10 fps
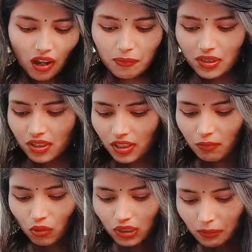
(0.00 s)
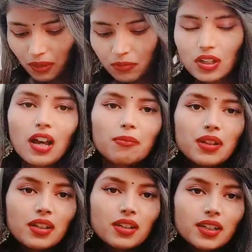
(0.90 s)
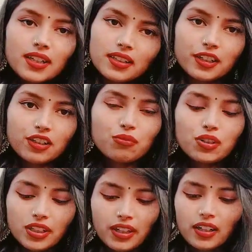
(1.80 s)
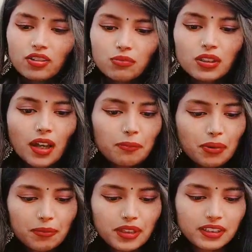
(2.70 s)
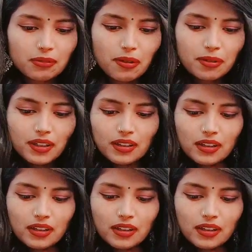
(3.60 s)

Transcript: আমি ঠিক বলতে পারবো না আমি লিঙ্ক দিয়ে দেবো সেখানে তোমরা দাম ফাম দেখতে পাবে